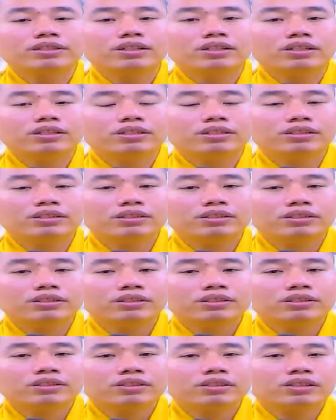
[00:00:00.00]
đó
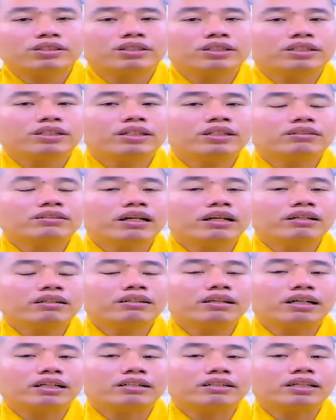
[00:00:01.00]
rồi những đức thấy
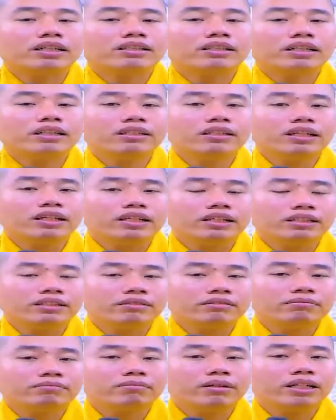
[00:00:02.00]
rằng trên chánh
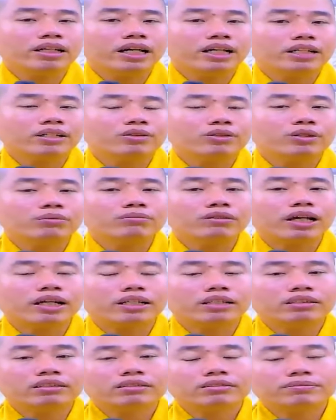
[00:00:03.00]
điện bên đây của chúng ta
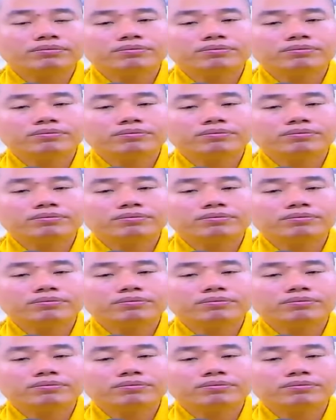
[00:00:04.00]
nè